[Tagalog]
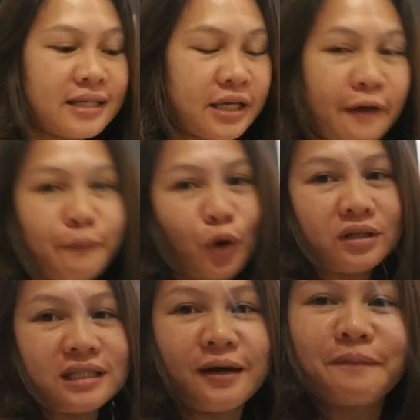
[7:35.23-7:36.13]
I
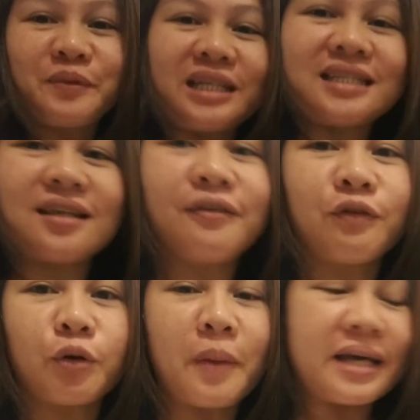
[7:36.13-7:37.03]
bought some pizza
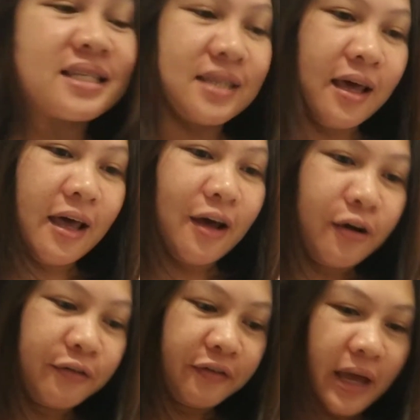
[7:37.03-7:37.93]
for myself